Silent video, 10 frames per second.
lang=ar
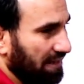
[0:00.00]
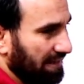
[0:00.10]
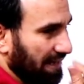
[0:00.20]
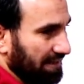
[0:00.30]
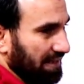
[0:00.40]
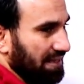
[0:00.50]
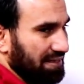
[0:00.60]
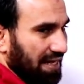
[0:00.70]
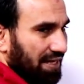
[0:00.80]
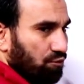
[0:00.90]
اللي احنا خدناه
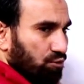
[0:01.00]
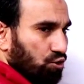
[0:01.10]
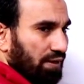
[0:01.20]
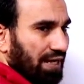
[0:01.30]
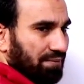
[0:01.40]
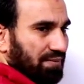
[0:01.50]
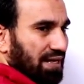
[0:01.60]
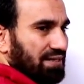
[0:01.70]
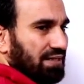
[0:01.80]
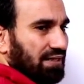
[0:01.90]
لسه قايلينه من شويه حمض
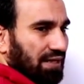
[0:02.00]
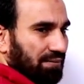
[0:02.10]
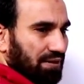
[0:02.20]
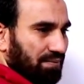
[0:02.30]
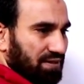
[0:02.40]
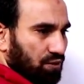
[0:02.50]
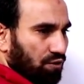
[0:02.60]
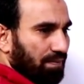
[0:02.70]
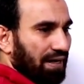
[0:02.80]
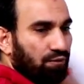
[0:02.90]
الاسيتيك حمض
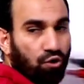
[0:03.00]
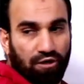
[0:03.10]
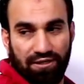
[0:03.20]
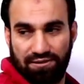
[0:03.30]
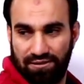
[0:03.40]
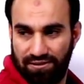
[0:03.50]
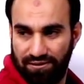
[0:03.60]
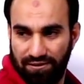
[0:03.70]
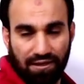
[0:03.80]
البنزويك مع الكحول الايثيلي